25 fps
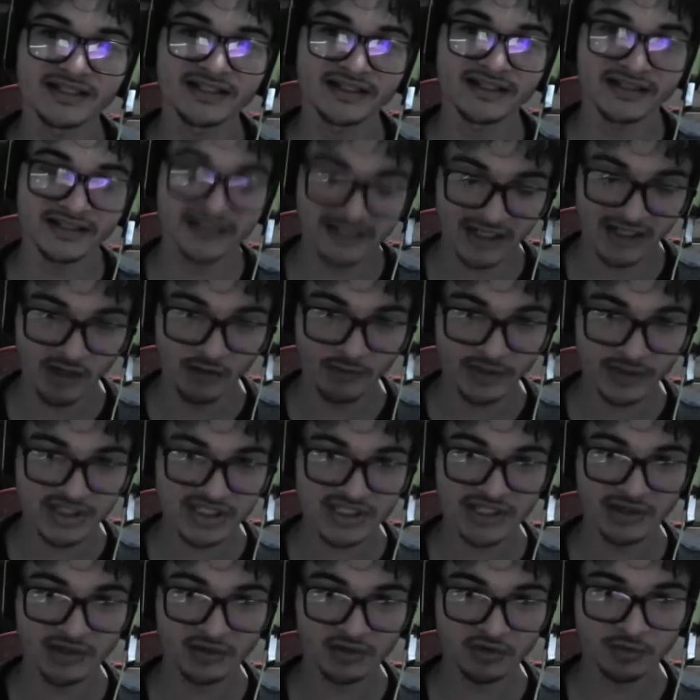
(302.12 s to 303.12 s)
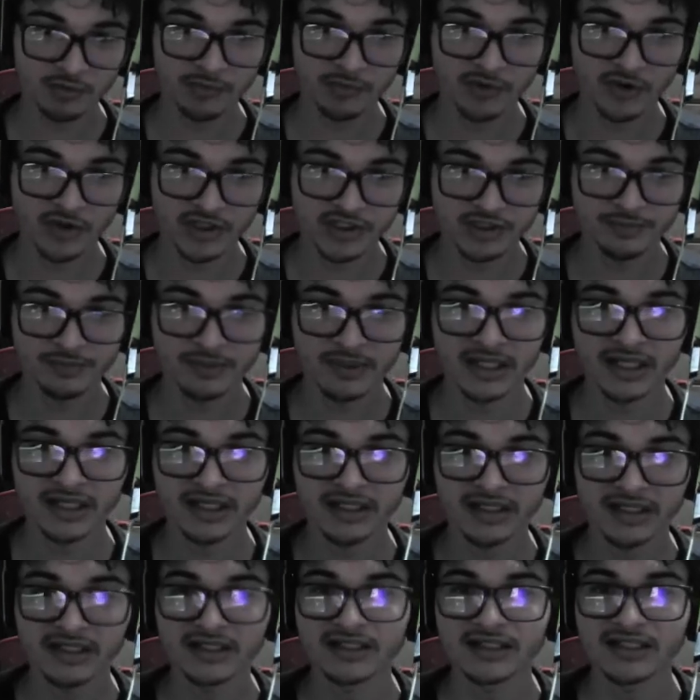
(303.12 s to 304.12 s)
realmente tenha um suporte
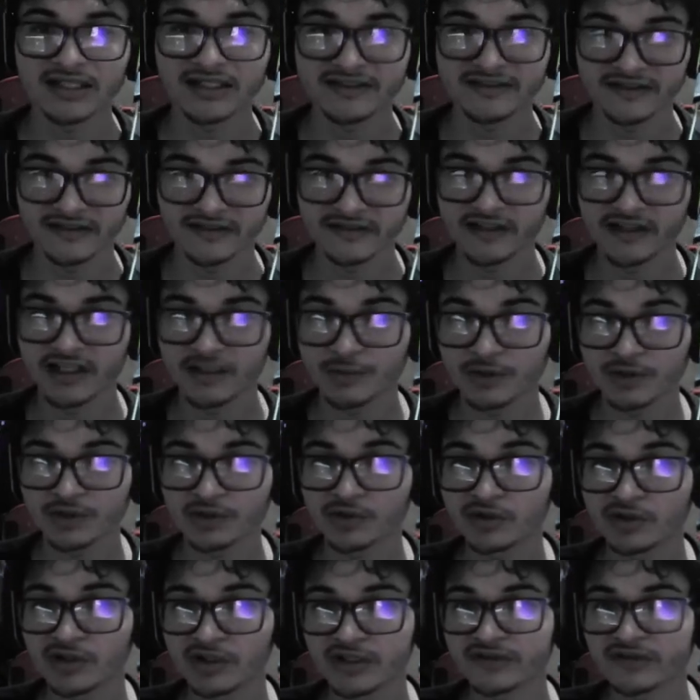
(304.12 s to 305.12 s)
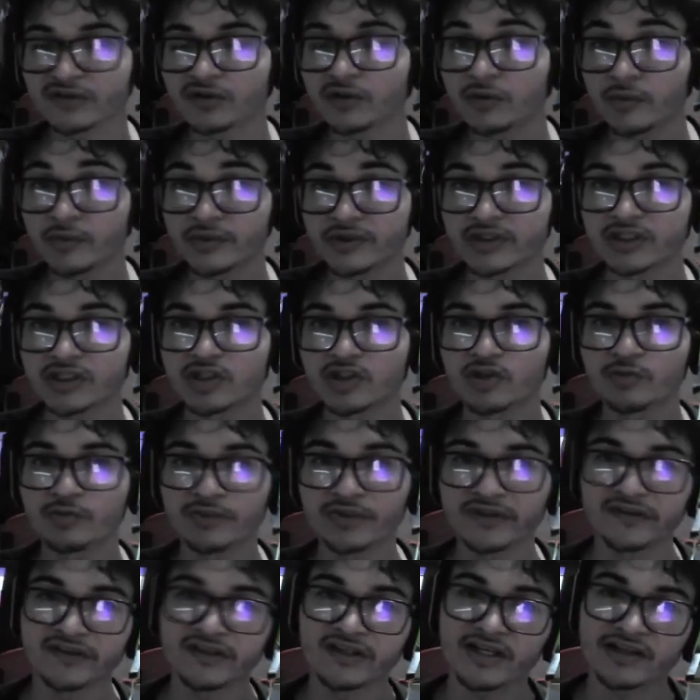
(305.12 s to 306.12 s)
para SSD M2 ou então
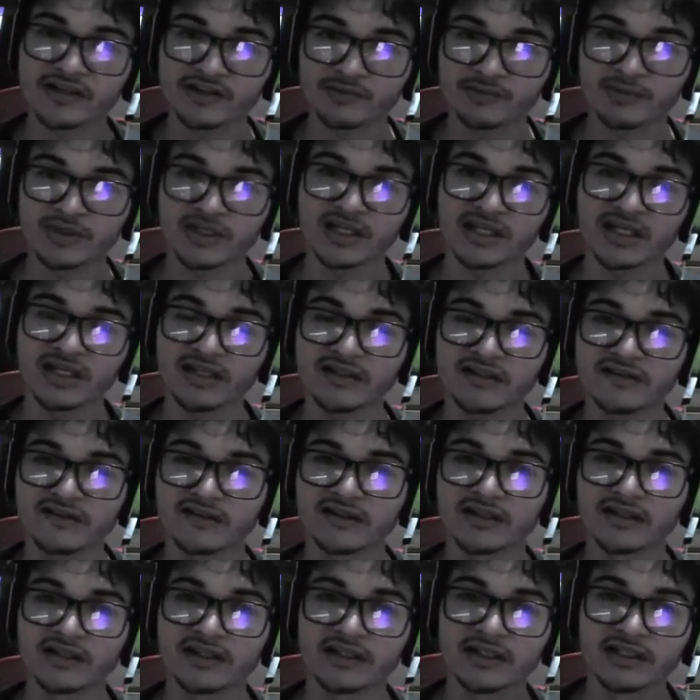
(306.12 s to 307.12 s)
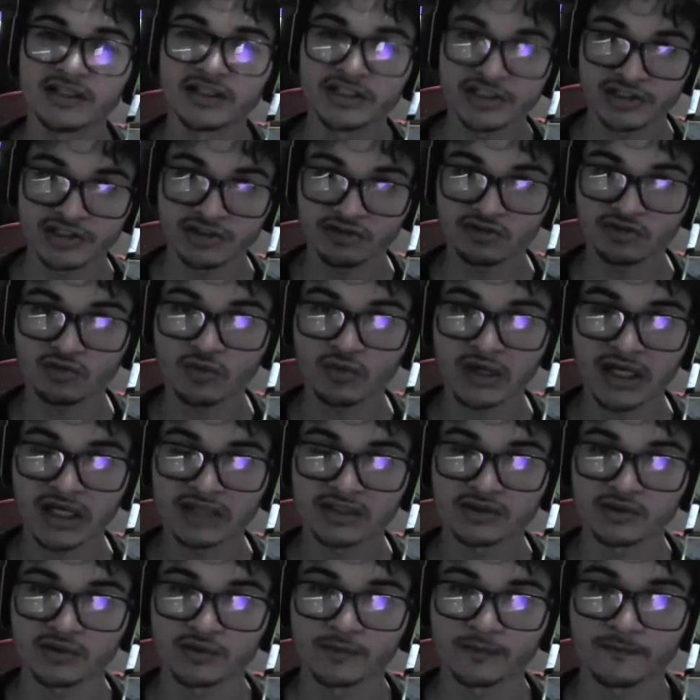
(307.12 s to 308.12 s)
PCI Express
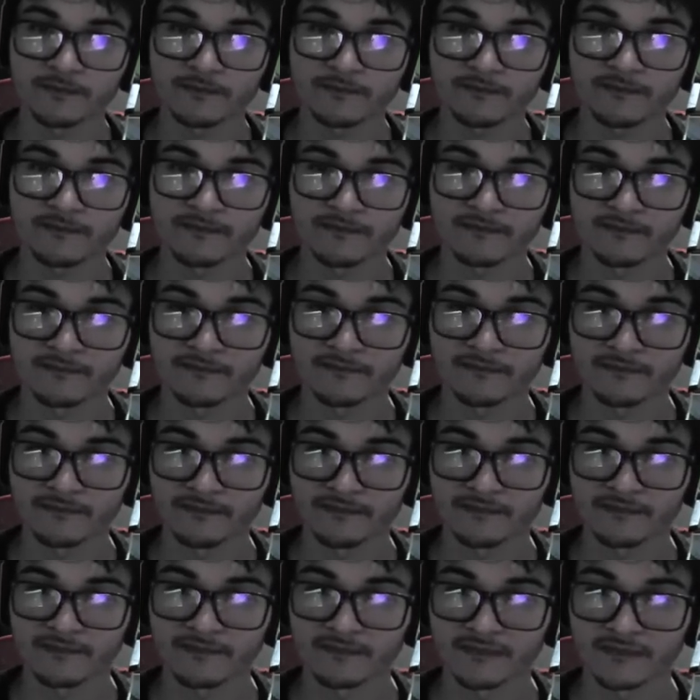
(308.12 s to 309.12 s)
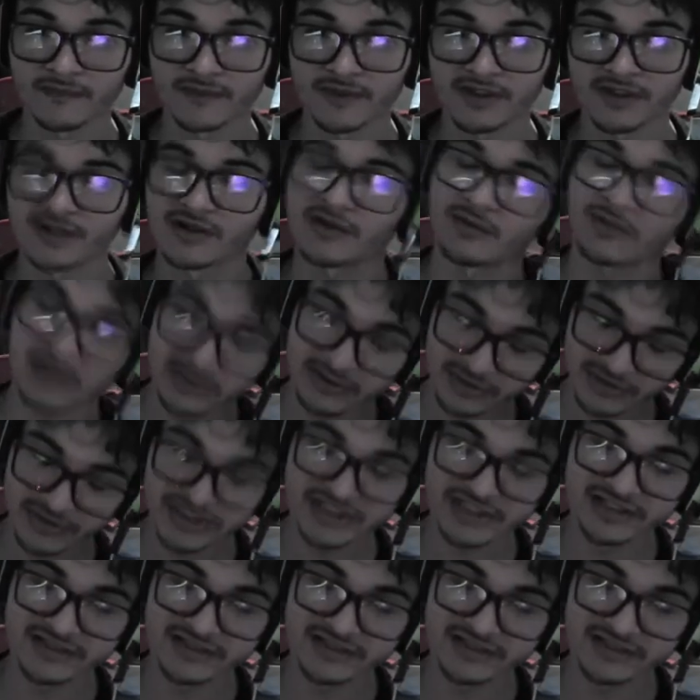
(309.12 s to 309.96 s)
X4. 4X,